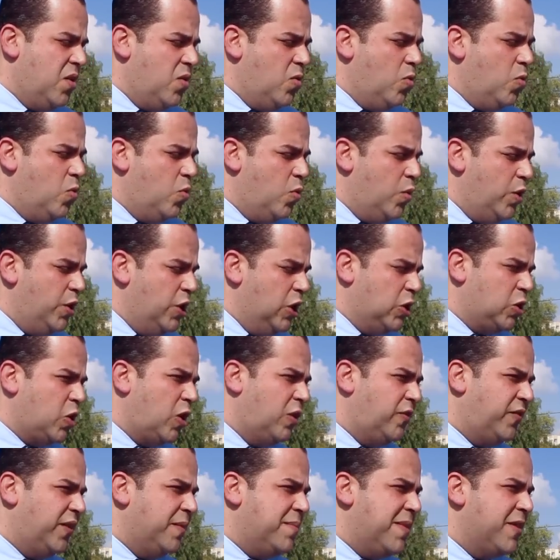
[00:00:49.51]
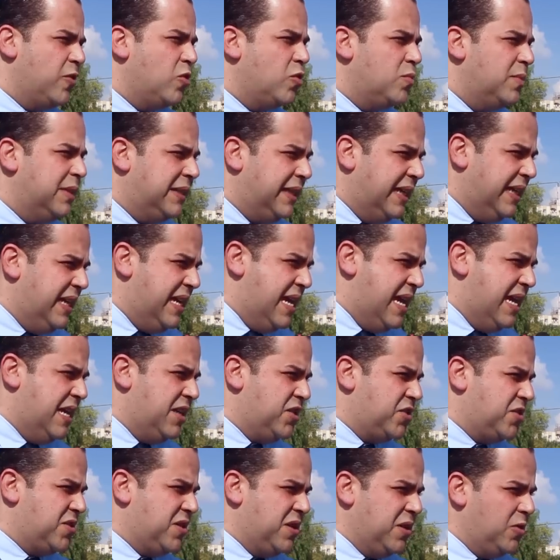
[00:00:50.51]
ويدخل في منظومه
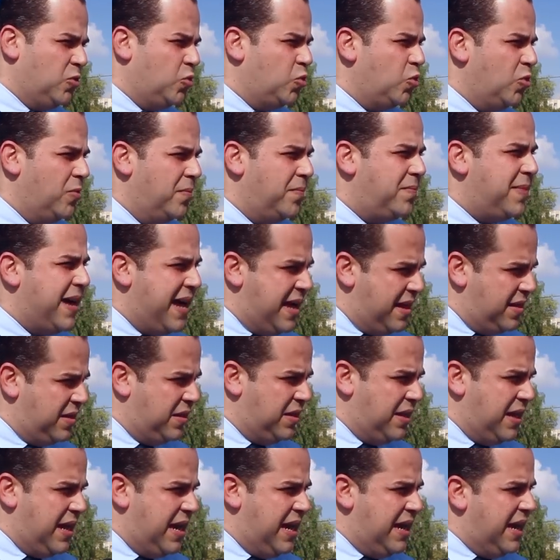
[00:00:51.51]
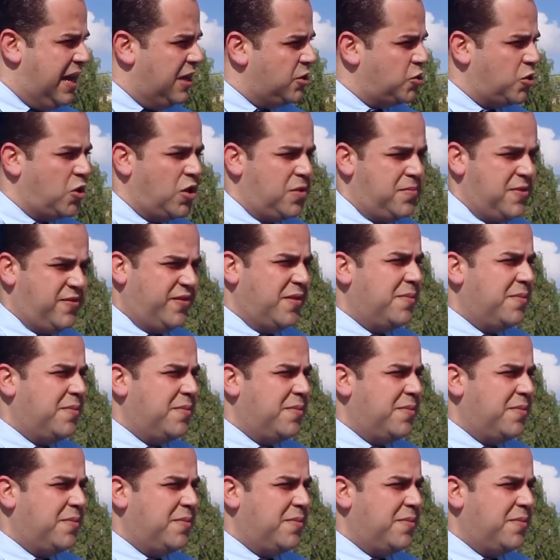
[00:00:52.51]
علاج تدوم بعض الاشهر ما